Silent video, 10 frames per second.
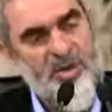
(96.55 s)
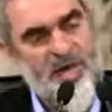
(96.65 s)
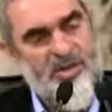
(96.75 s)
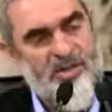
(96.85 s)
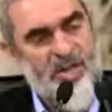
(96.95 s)

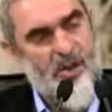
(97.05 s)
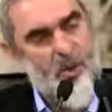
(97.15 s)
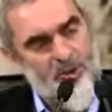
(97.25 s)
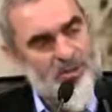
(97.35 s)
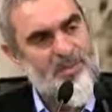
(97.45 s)

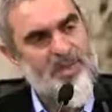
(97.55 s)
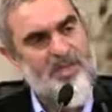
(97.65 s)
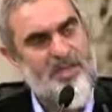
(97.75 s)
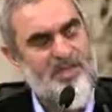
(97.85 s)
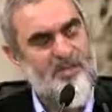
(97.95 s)
bilhassa o
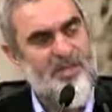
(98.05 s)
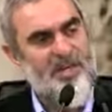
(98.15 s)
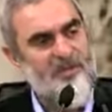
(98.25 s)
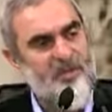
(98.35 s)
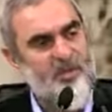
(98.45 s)
zamanki
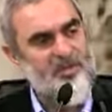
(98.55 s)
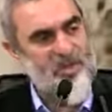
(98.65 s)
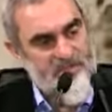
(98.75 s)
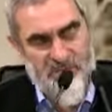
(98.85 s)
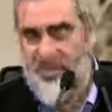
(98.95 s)
ismiyle
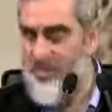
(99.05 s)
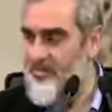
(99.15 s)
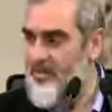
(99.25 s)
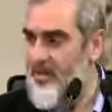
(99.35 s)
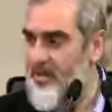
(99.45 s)
Bolşevizm,